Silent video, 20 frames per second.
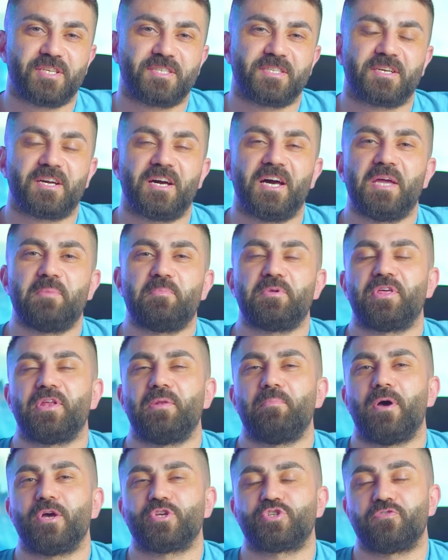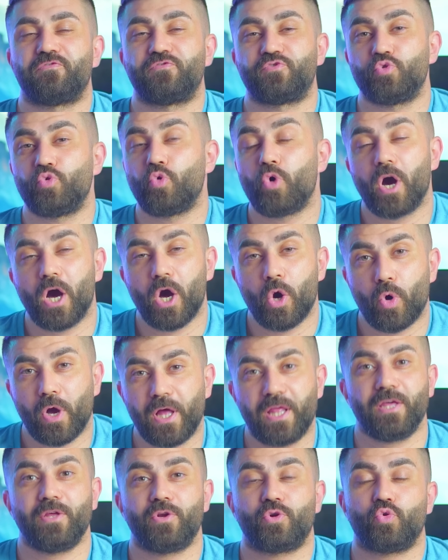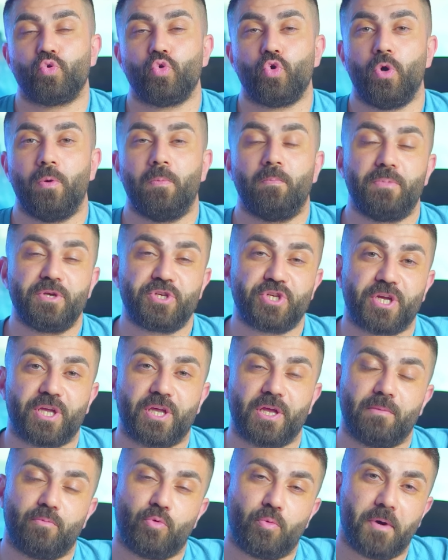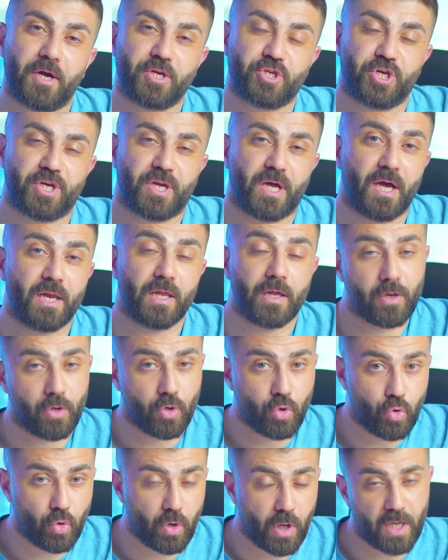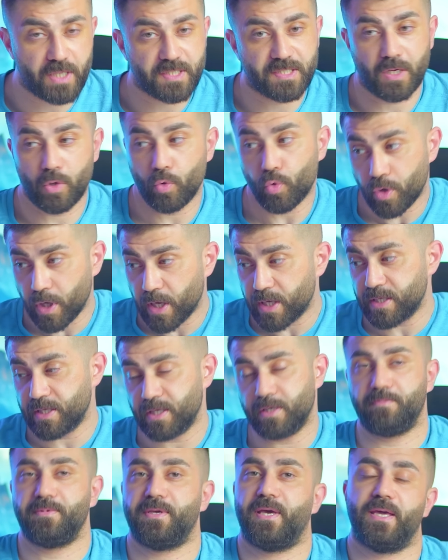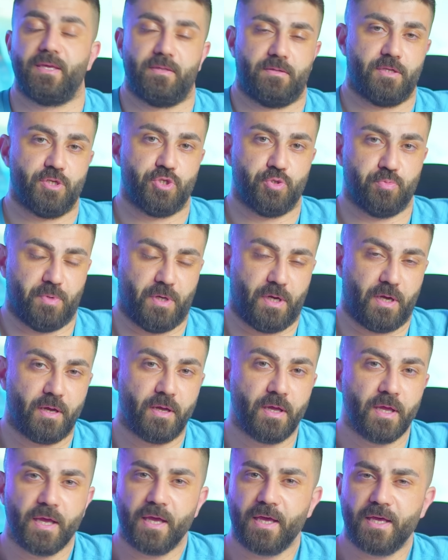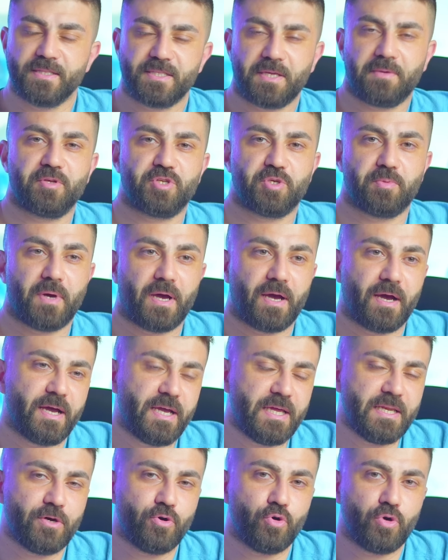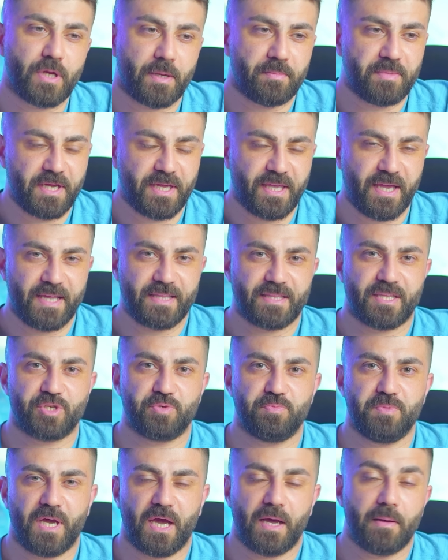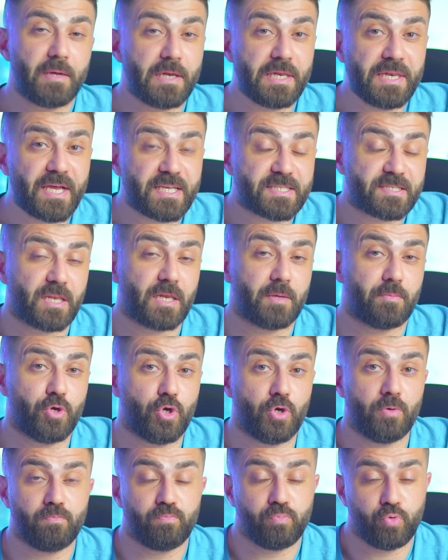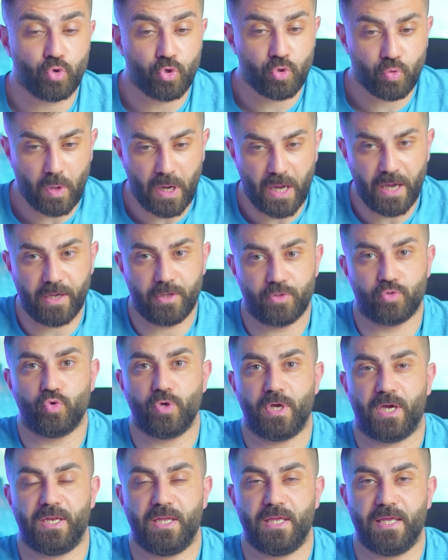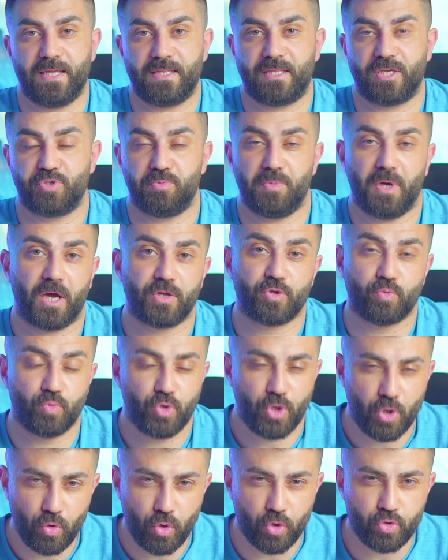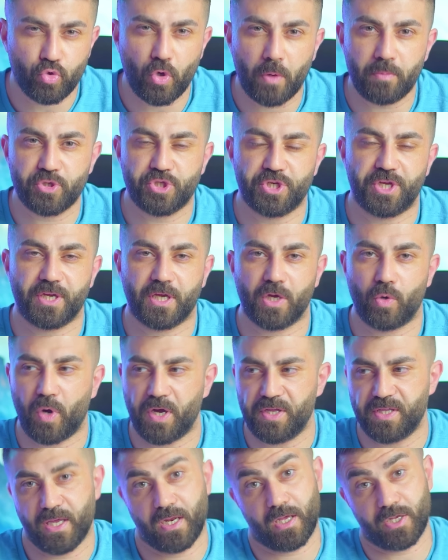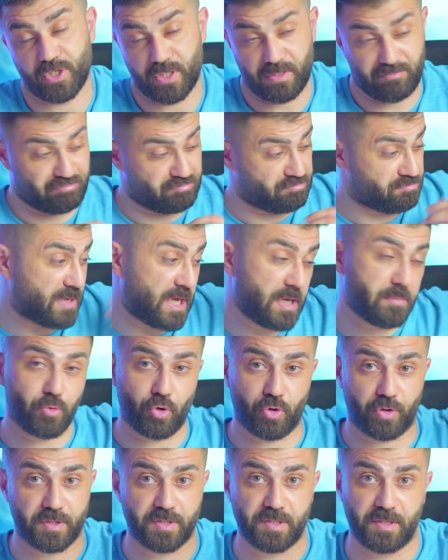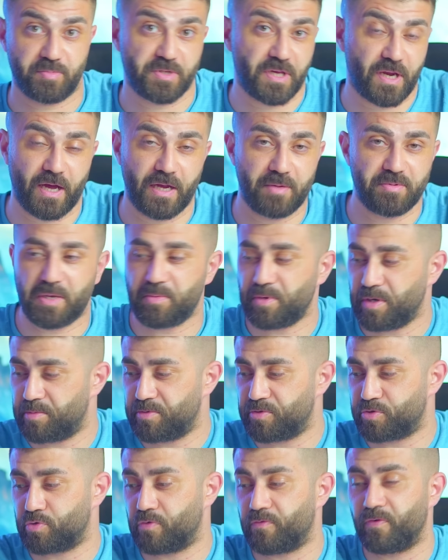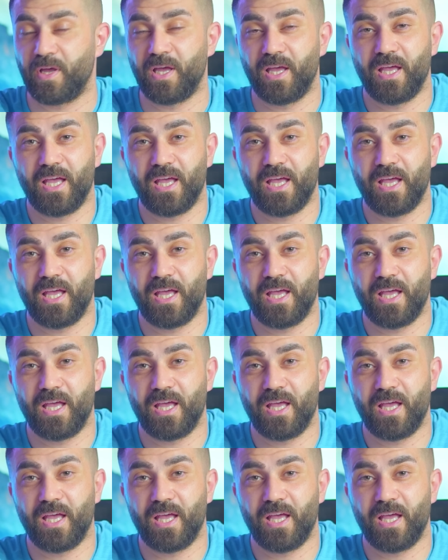اصدقائي مثل ما شفتوها وخلينا نروح بشكل بشكل مباشر على الخلاصة ورأيي بهي التجميعة طيب يا جماعة احنا هون عم نحكي عن تجميعة الناس اللي بيحبوا يوحدوا يعني تجميعاتهم يحطوها من شركة واحدة أنا بحب اورس يعني بصراحه اللي بتابعني بيشوف